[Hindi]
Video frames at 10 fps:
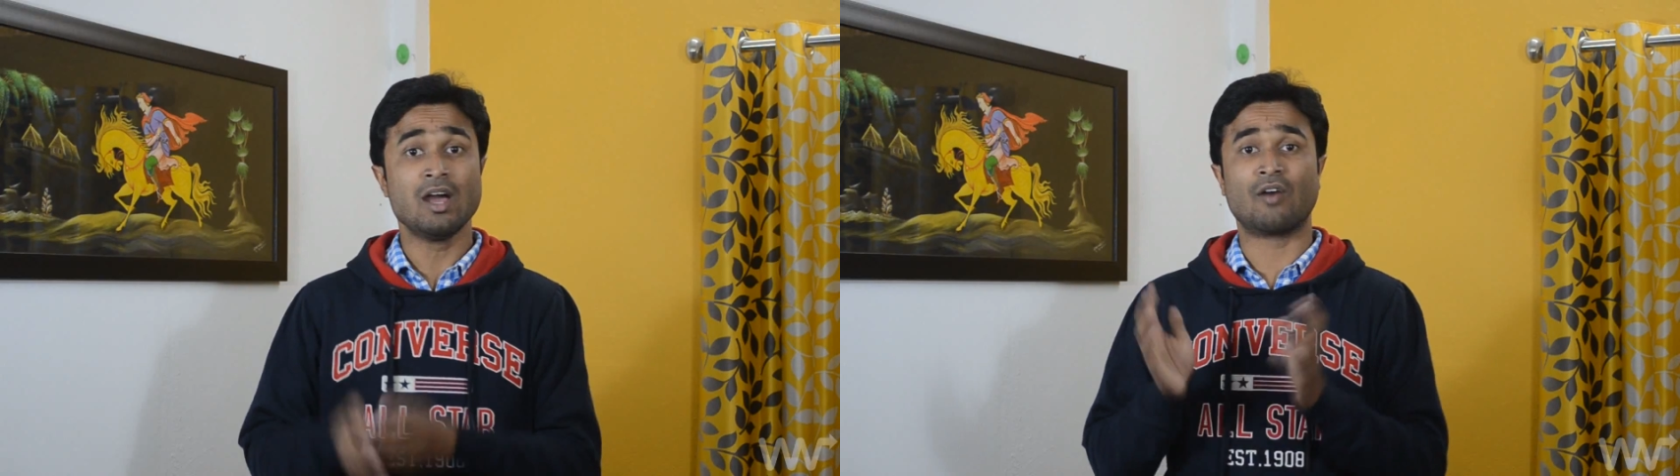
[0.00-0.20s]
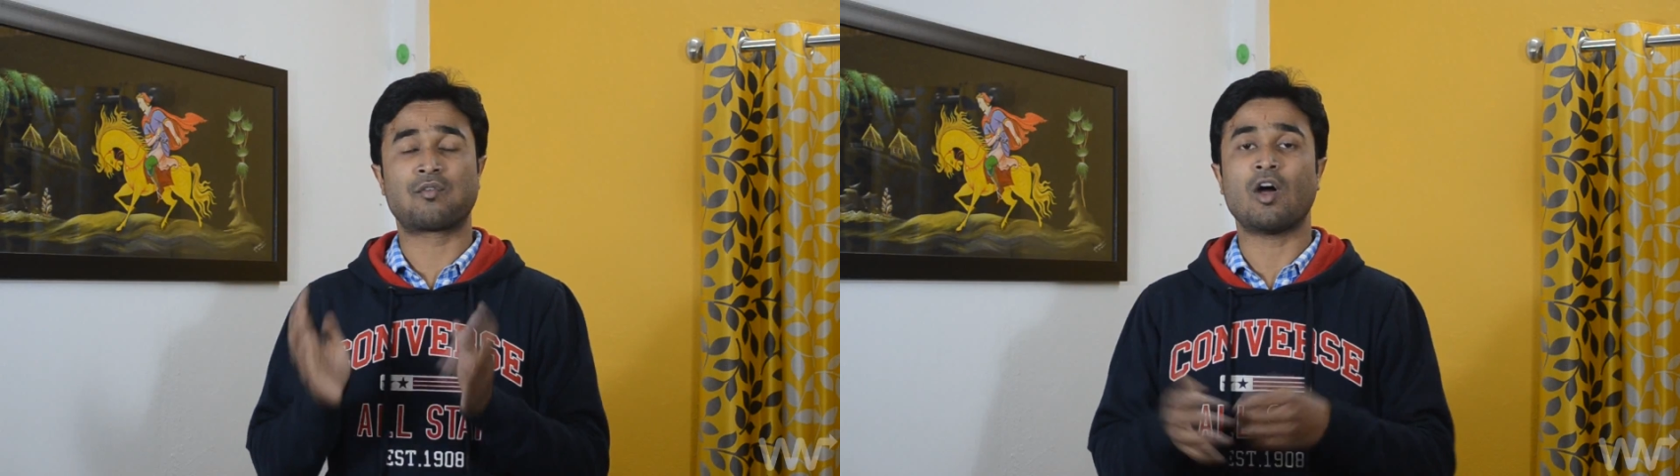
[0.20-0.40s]

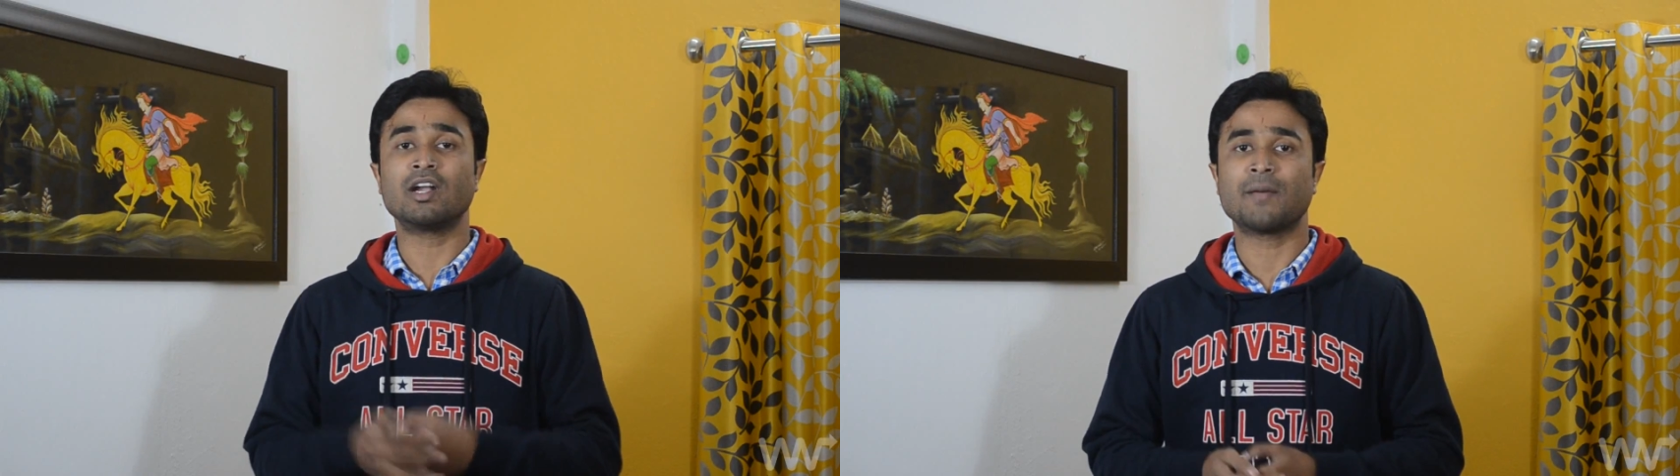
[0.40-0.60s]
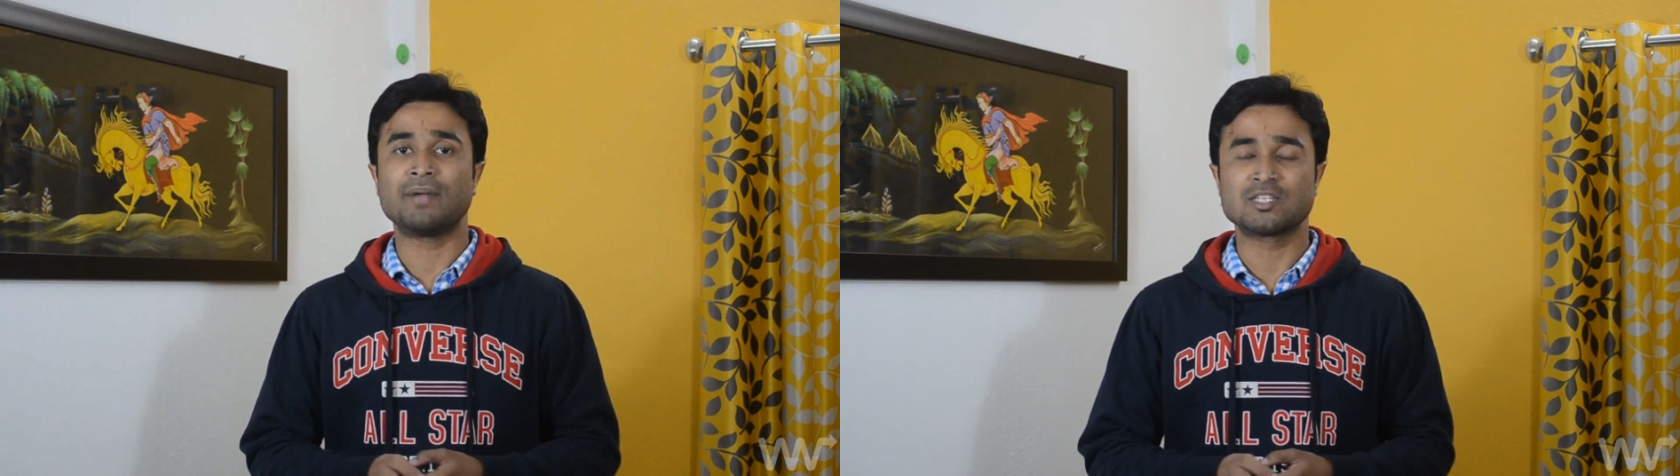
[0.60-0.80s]
और
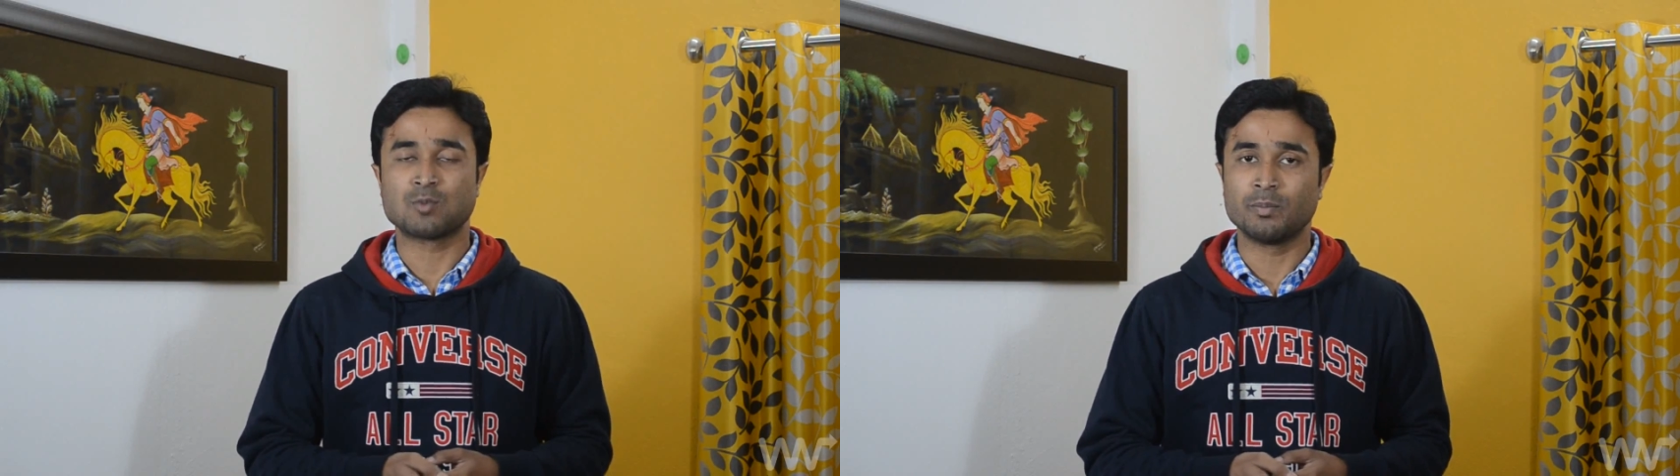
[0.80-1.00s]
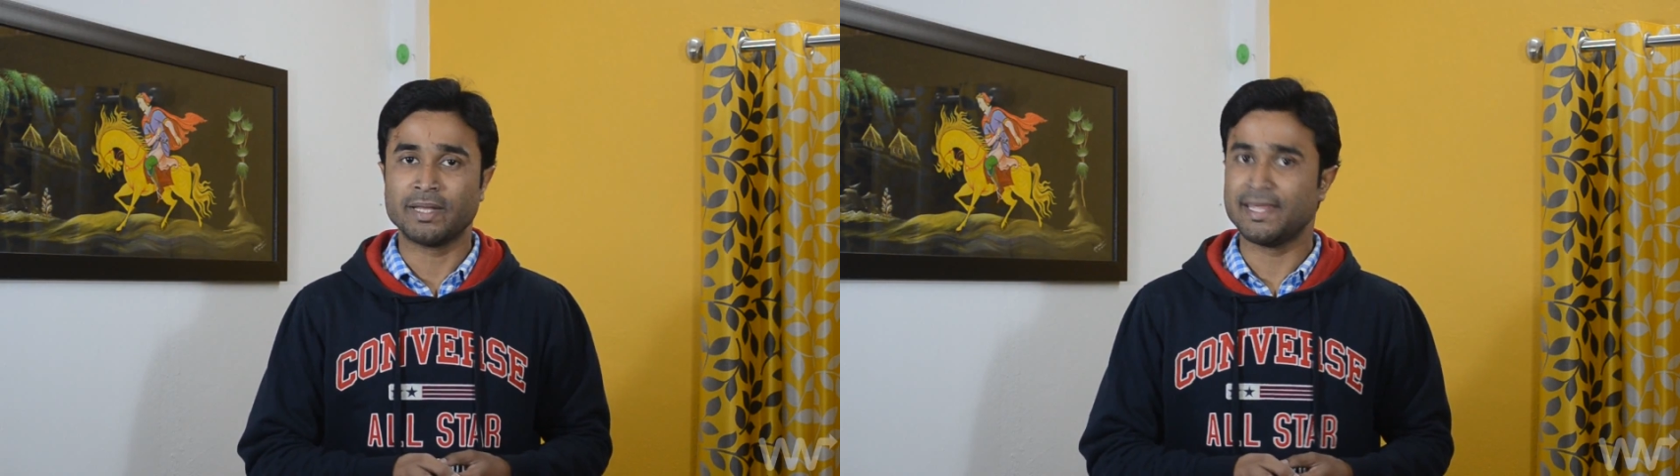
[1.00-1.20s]
फ्रंट कैमरा इस
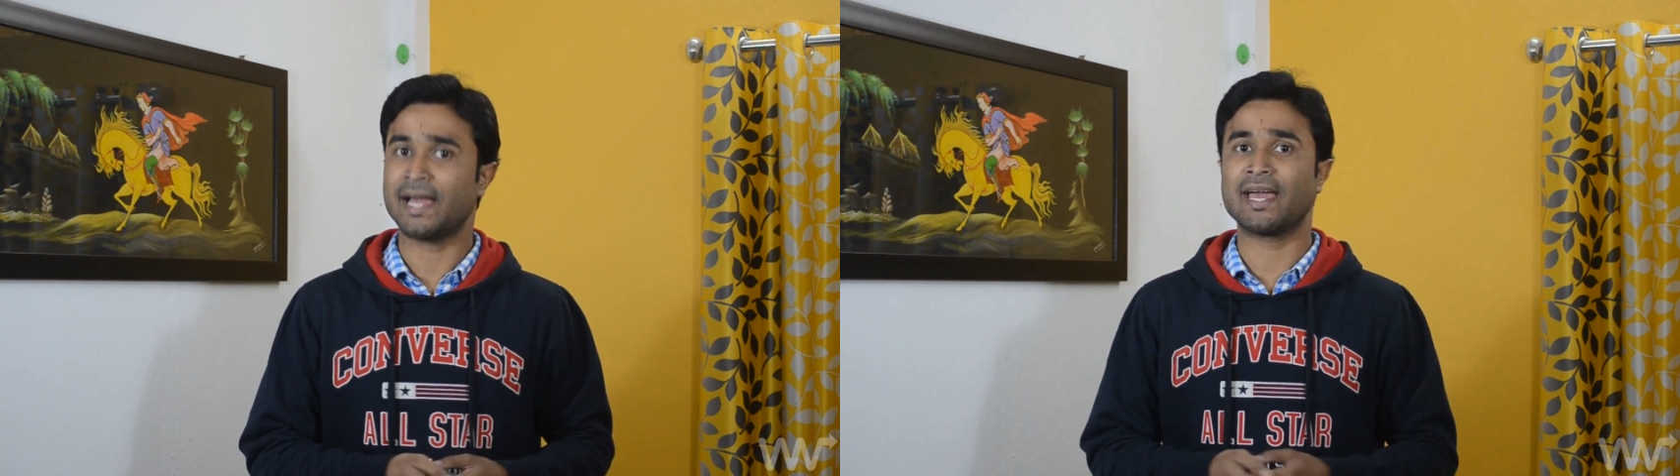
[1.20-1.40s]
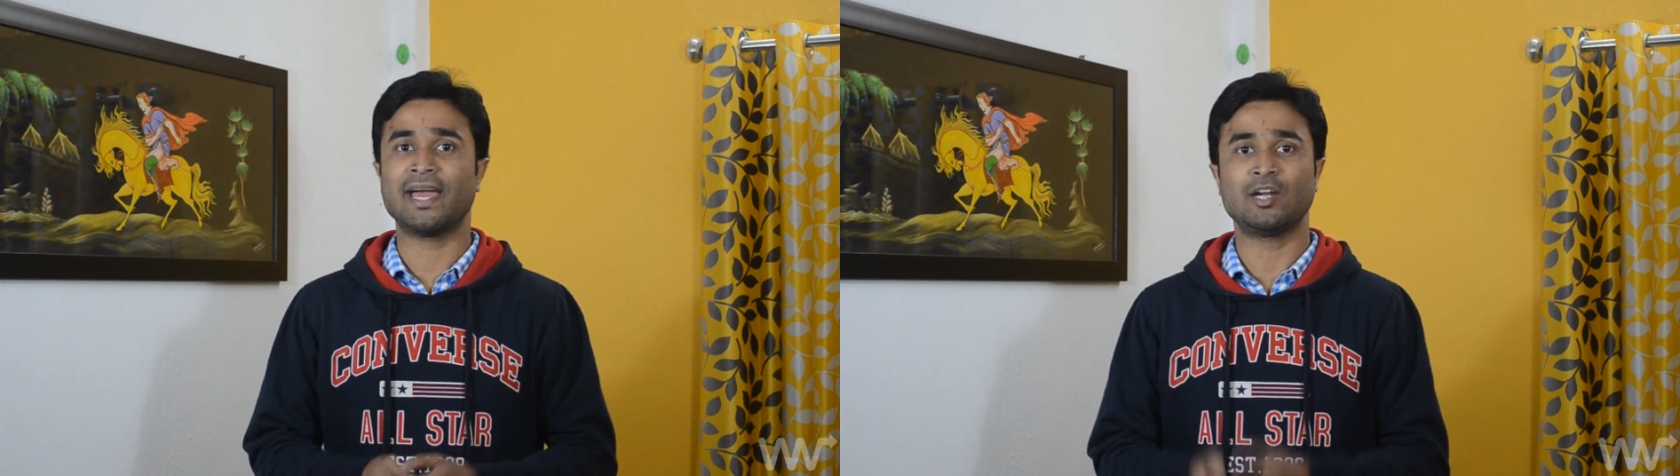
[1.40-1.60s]
फोन में दिया
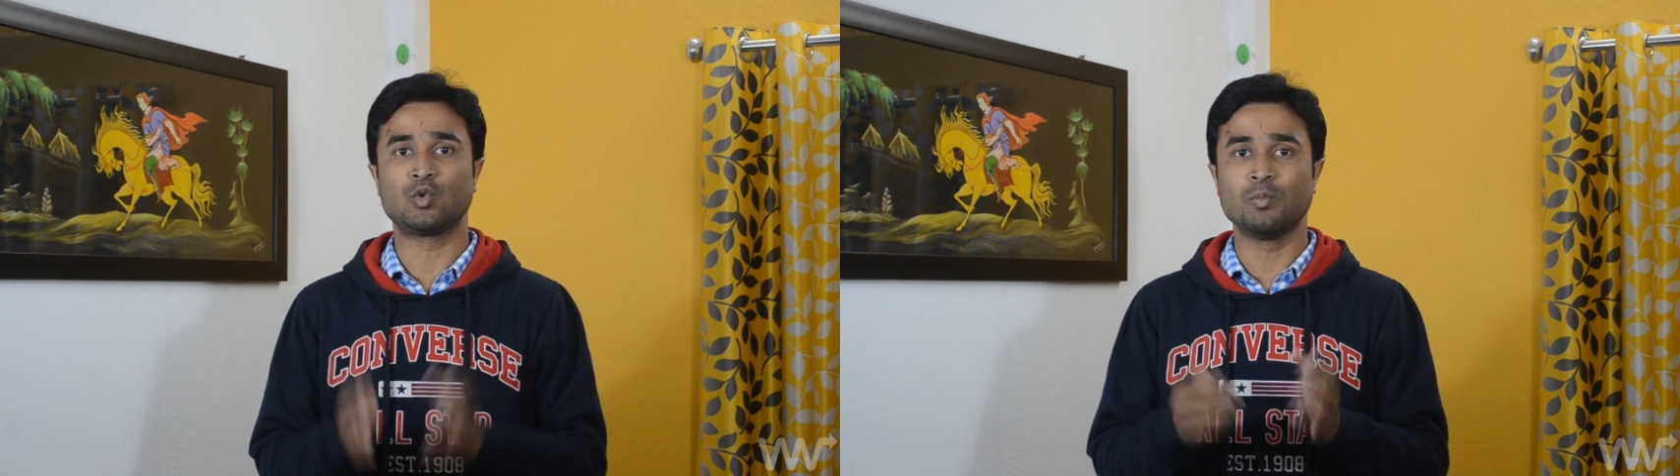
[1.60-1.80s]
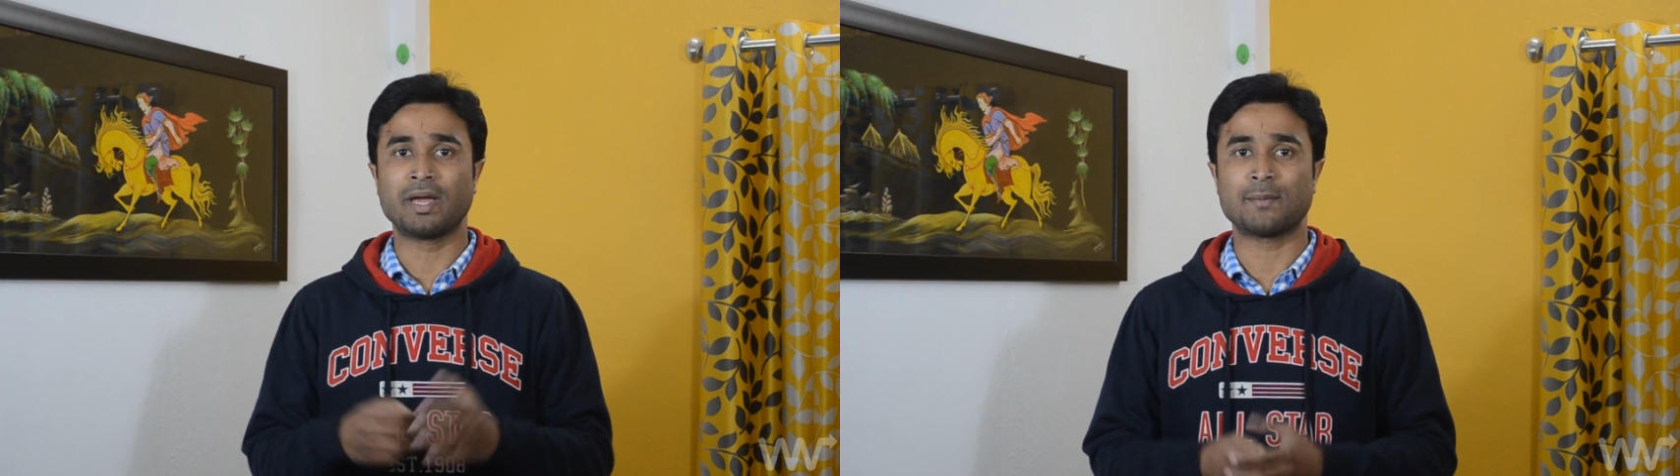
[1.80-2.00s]
गया है
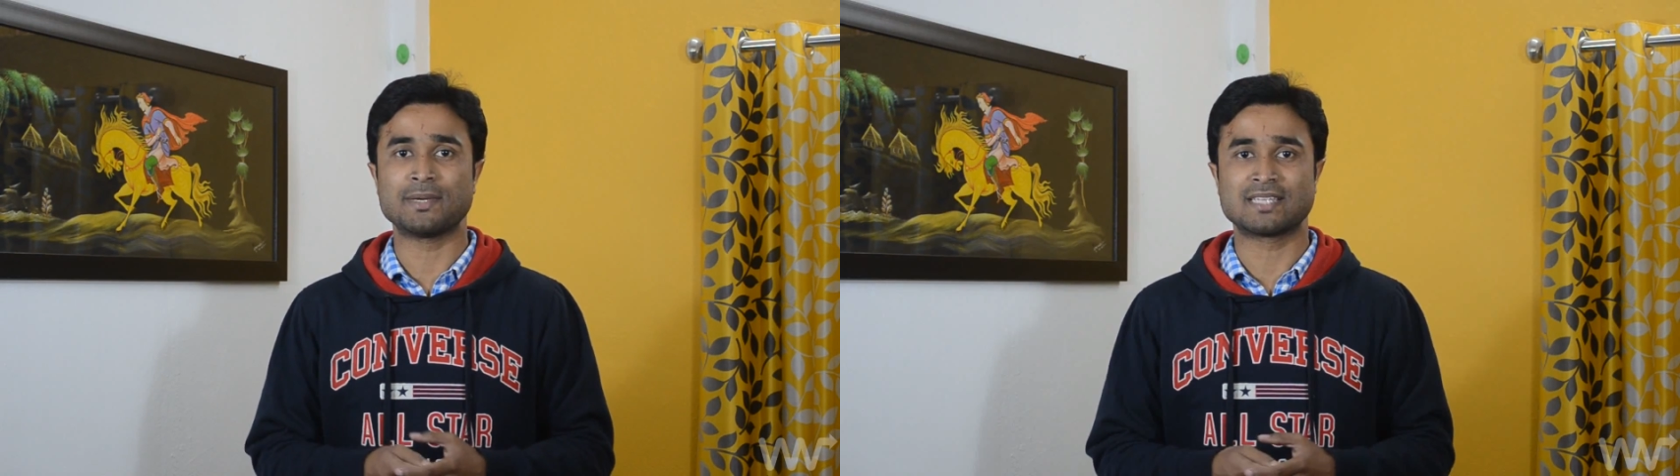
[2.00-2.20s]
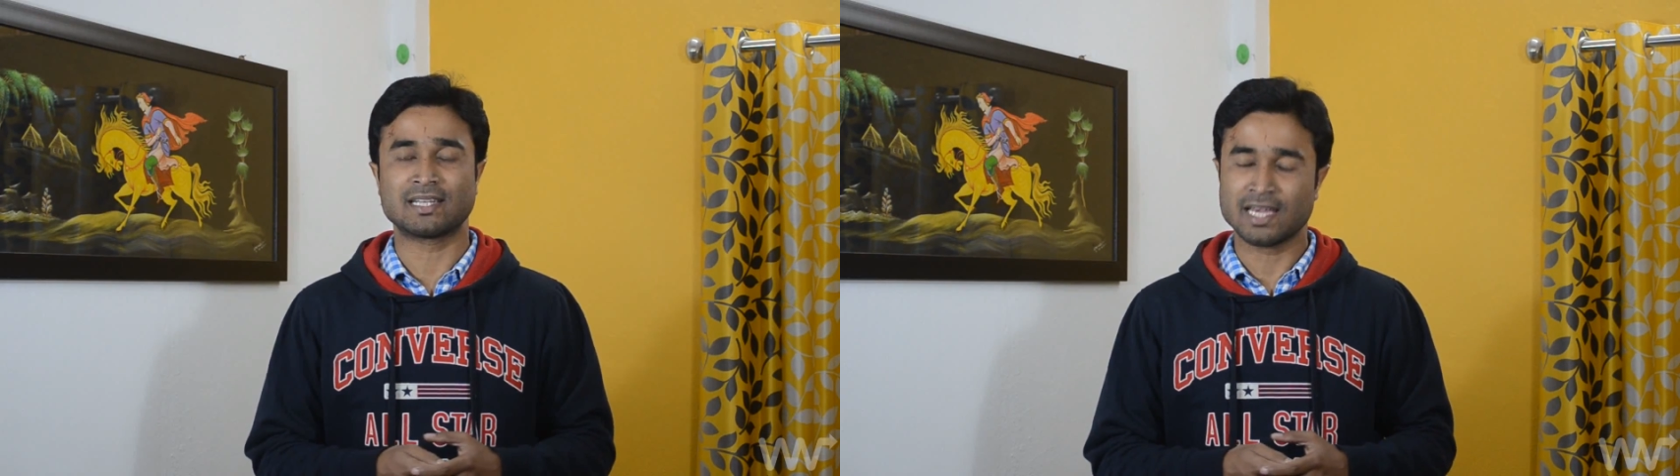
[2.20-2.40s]
टू
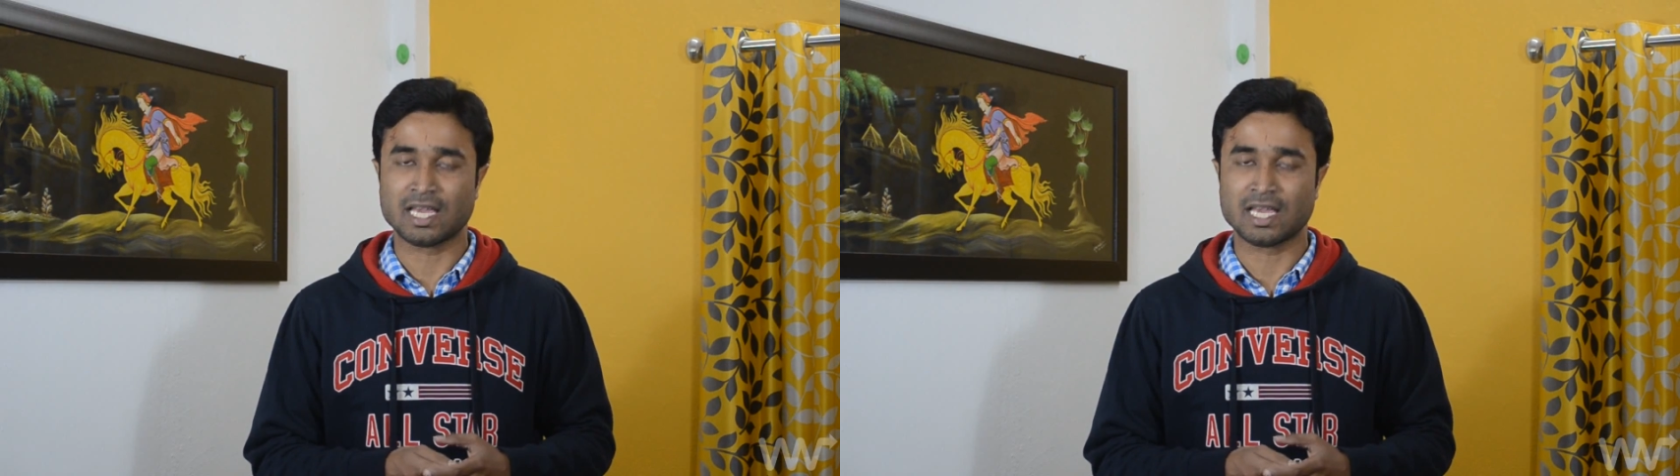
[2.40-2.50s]
मेगापिक्सल का एक